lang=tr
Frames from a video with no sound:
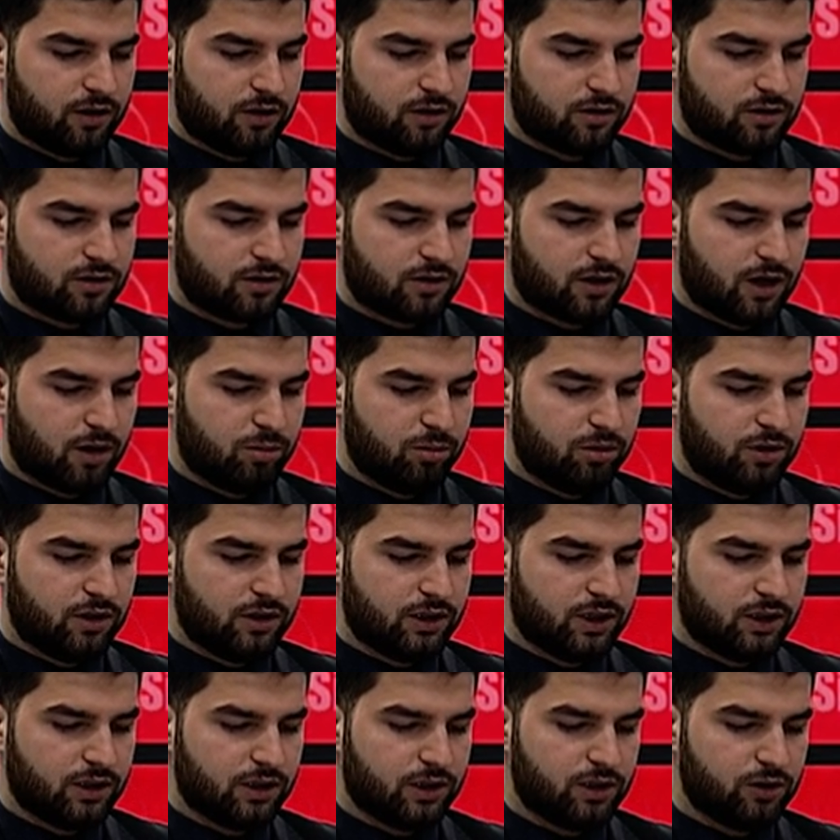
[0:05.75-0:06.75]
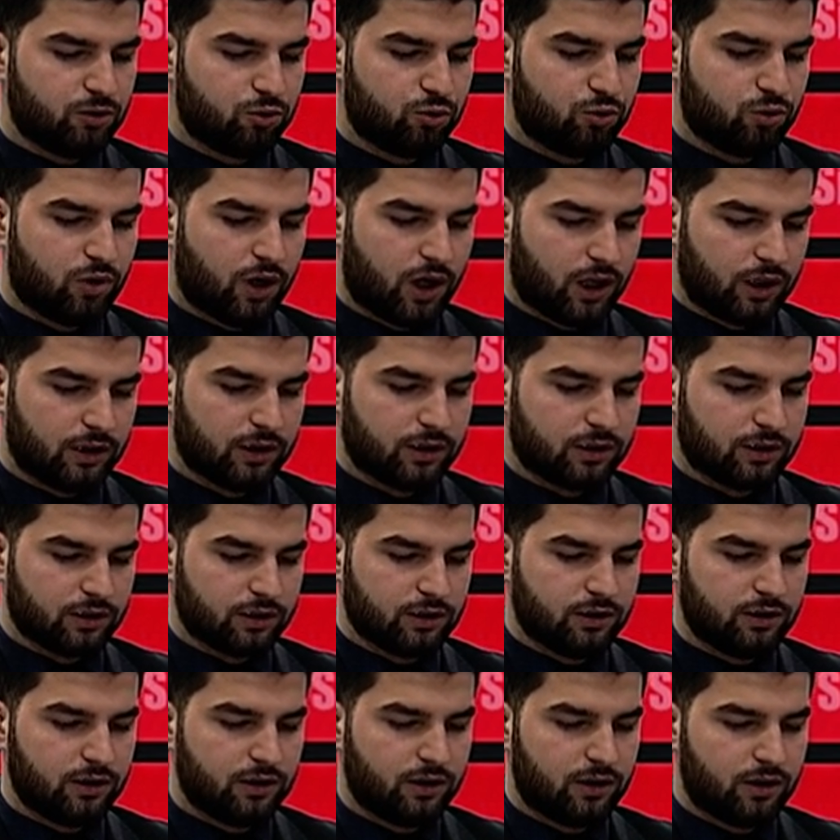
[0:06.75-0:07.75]
sabredenin
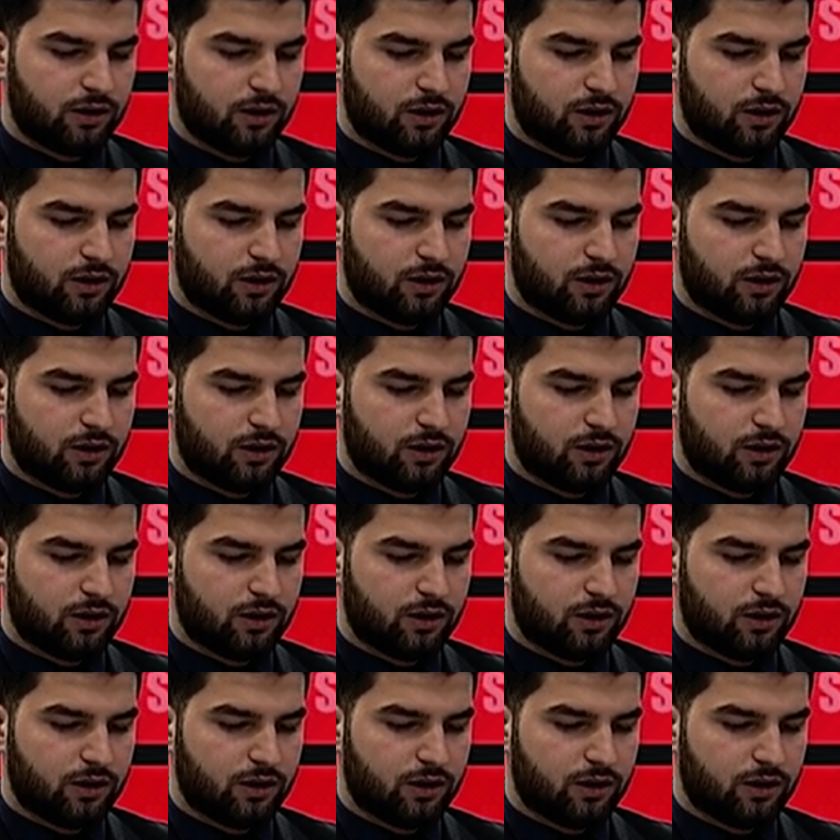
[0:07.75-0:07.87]
günahlarını